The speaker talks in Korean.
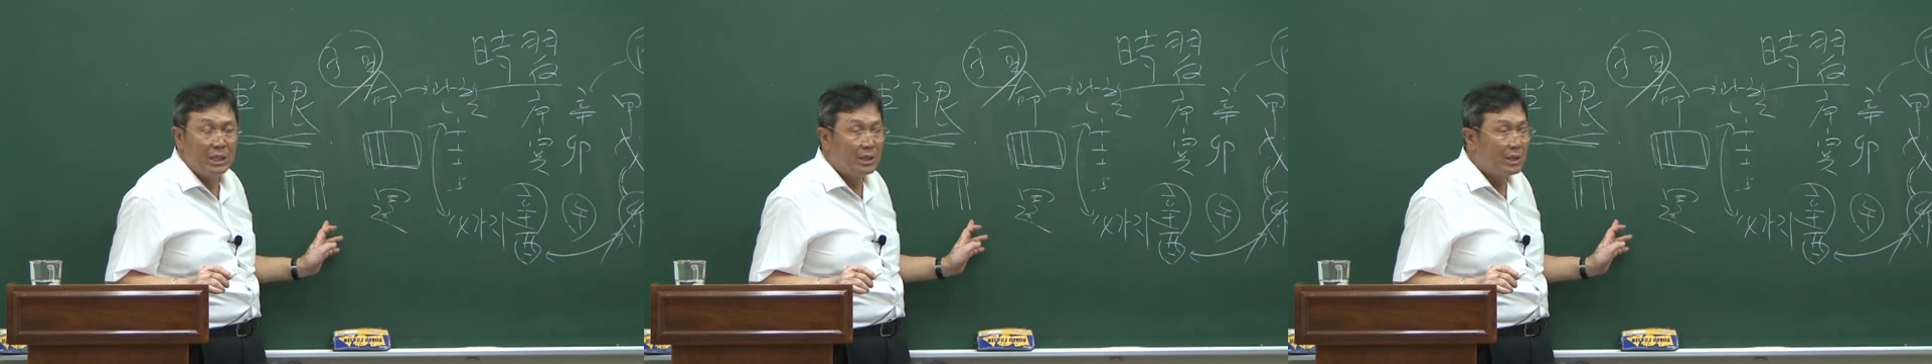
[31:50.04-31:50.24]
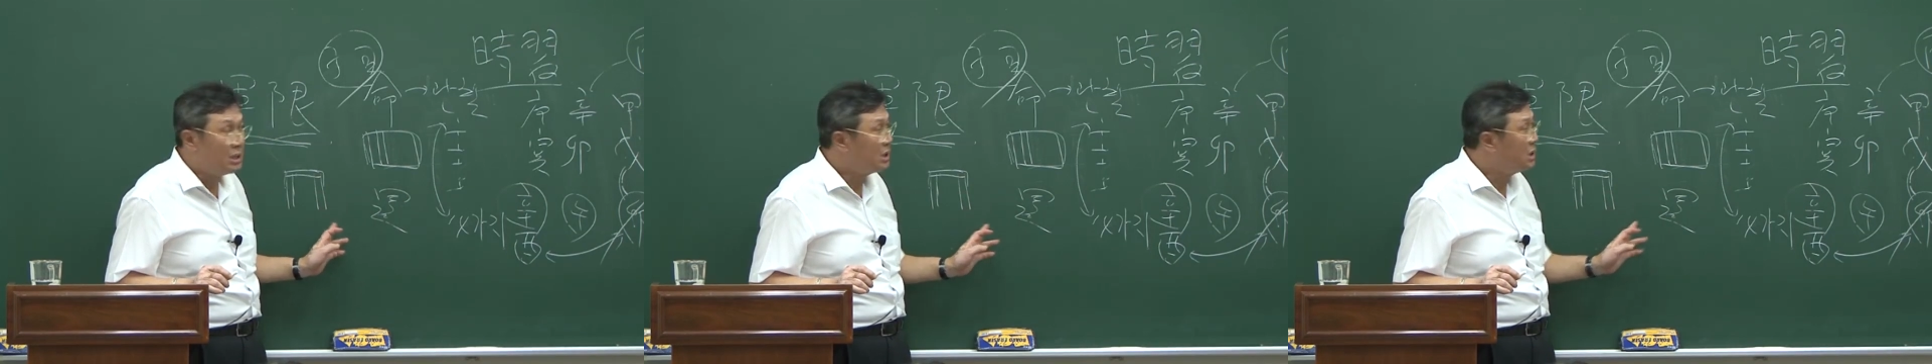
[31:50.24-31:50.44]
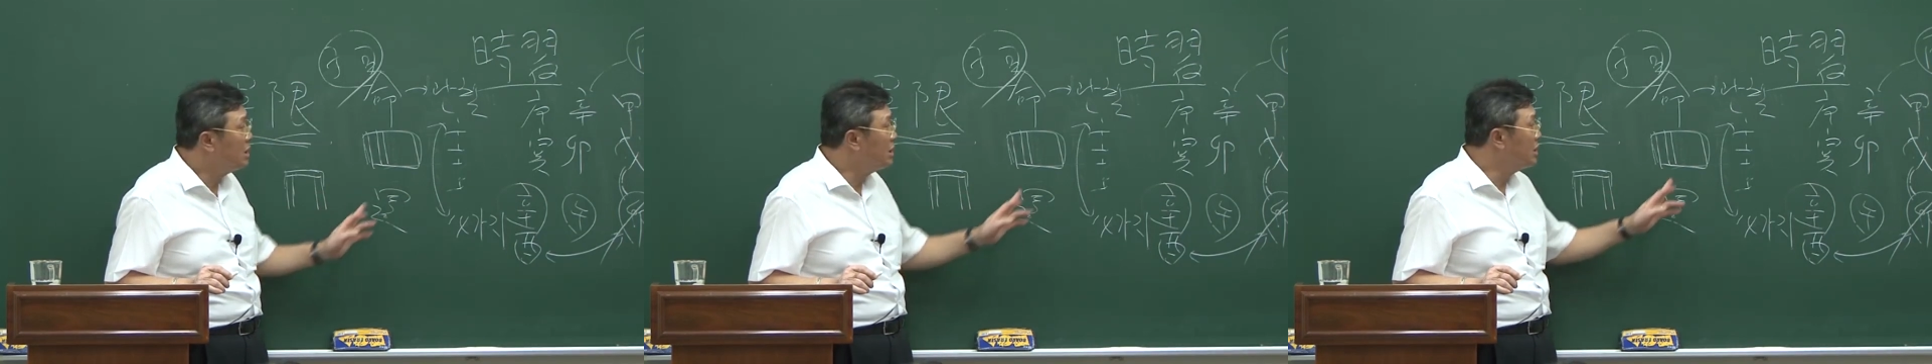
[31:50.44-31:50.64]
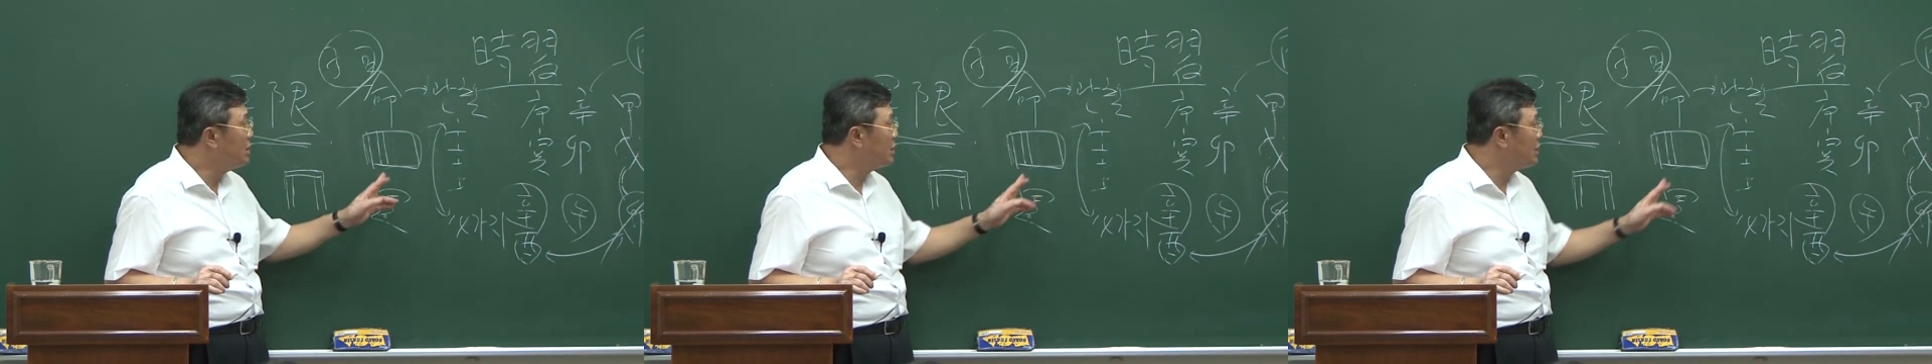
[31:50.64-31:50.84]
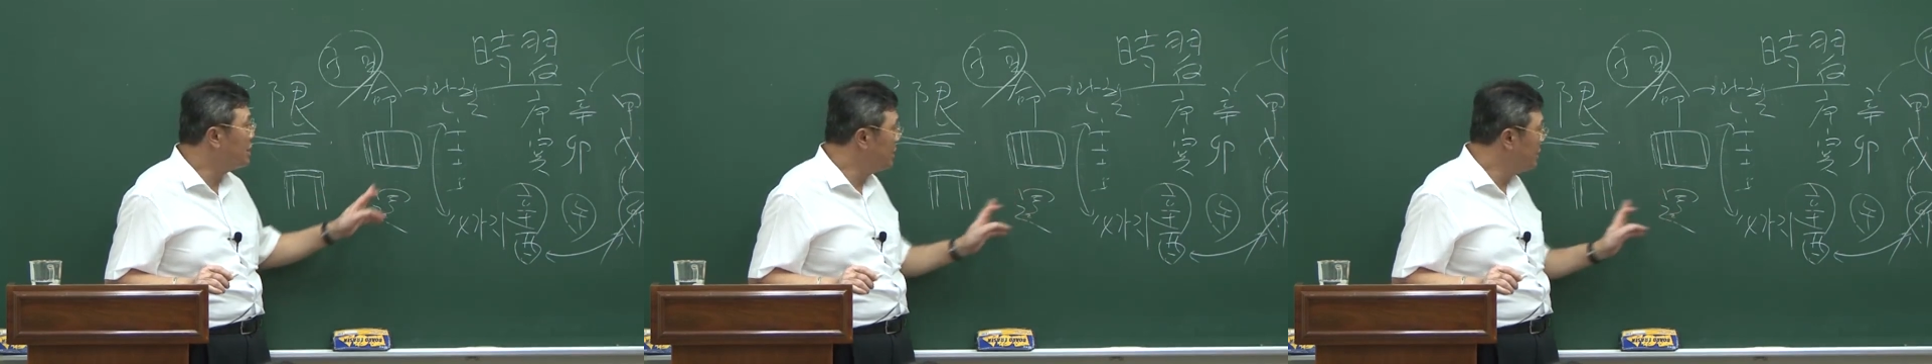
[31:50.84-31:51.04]
그래서 그런
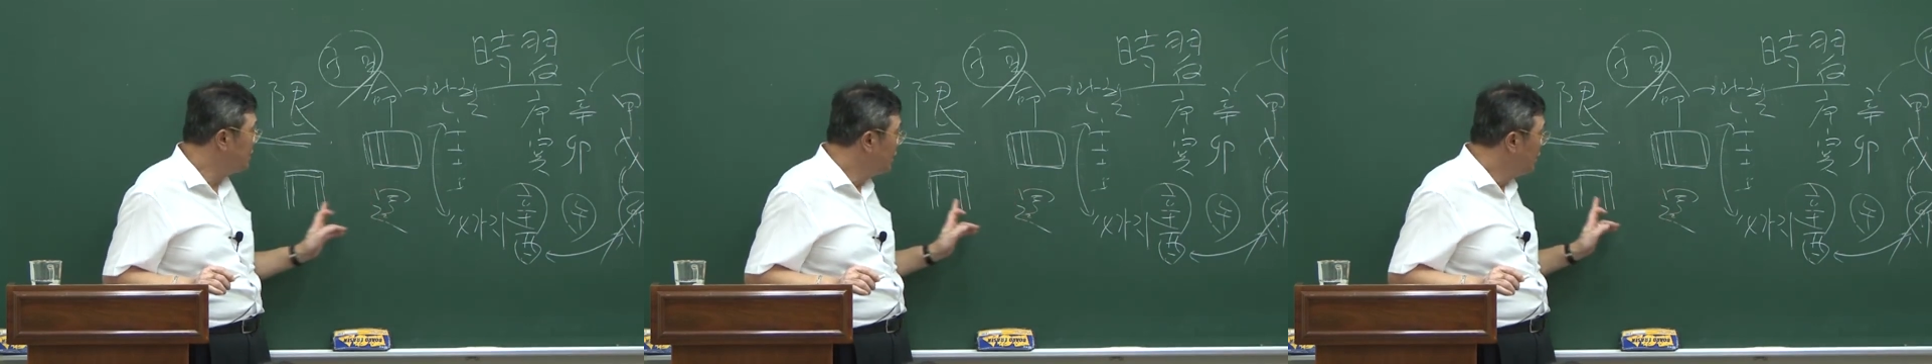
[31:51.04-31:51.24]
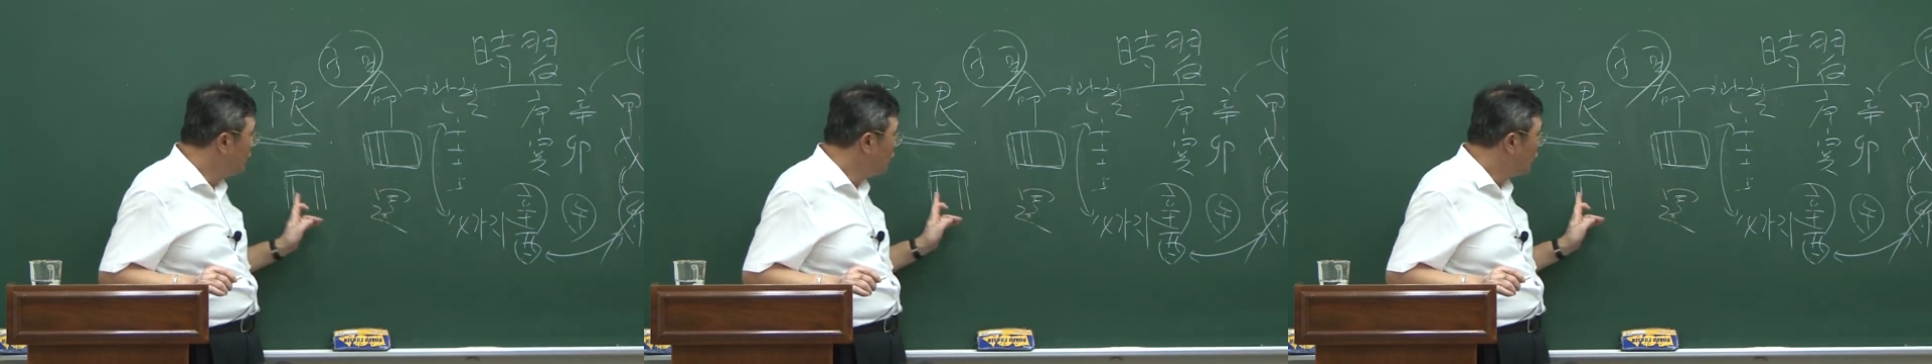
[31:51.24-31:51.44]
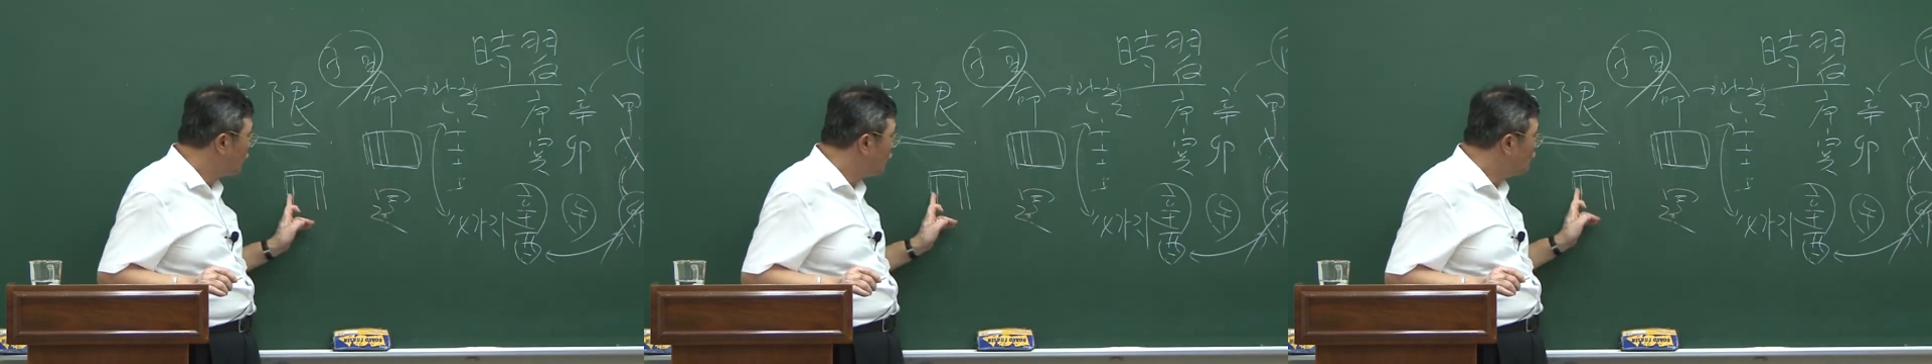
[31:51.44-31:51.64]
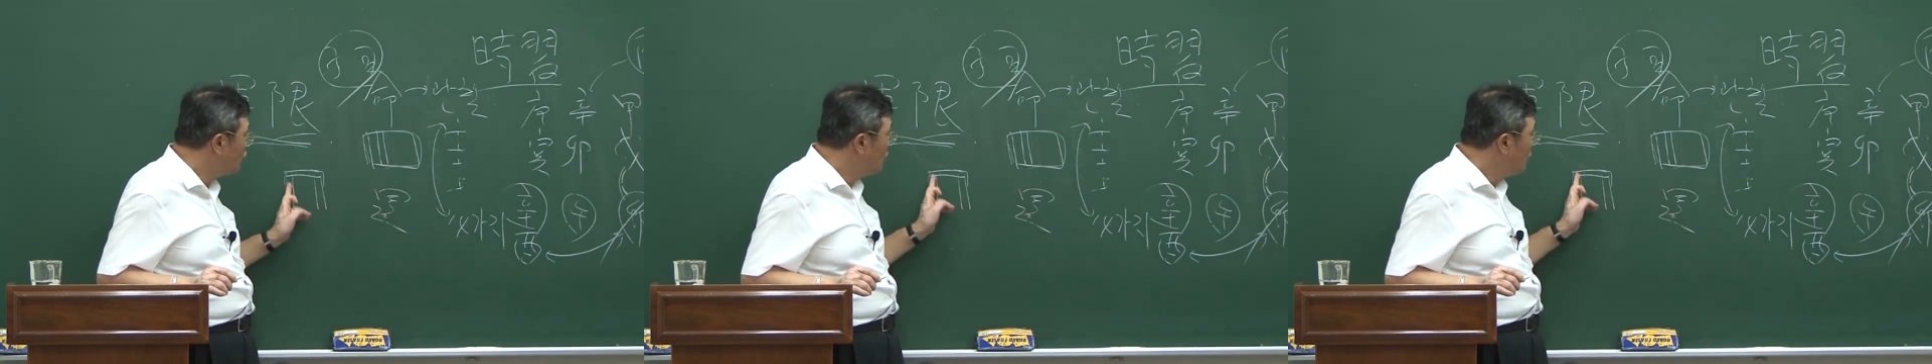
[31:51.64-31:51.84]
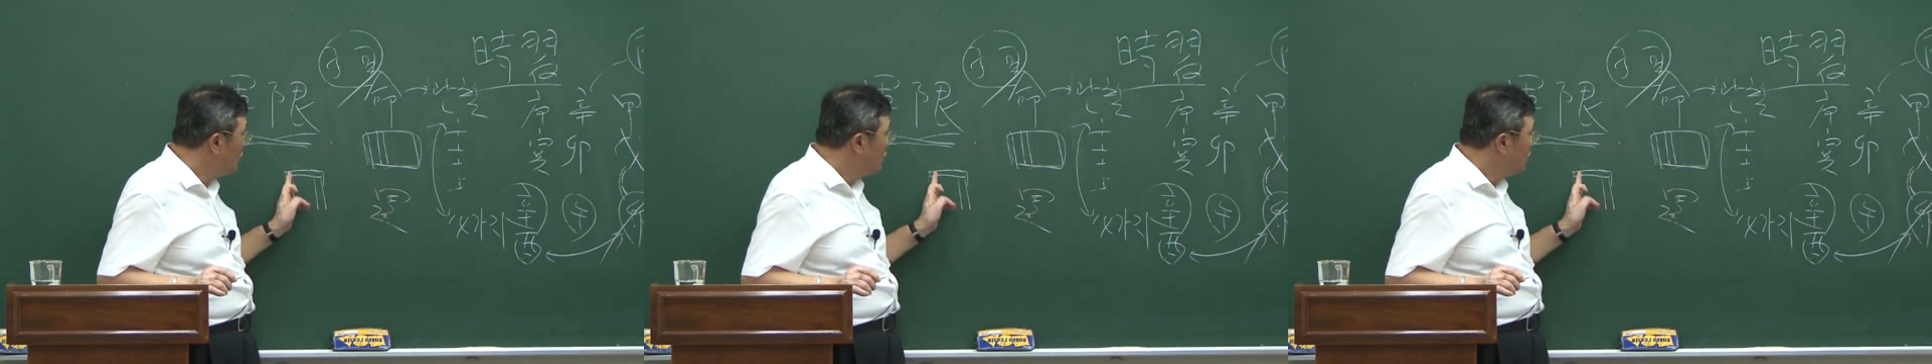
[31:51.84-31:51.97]
어떤 요런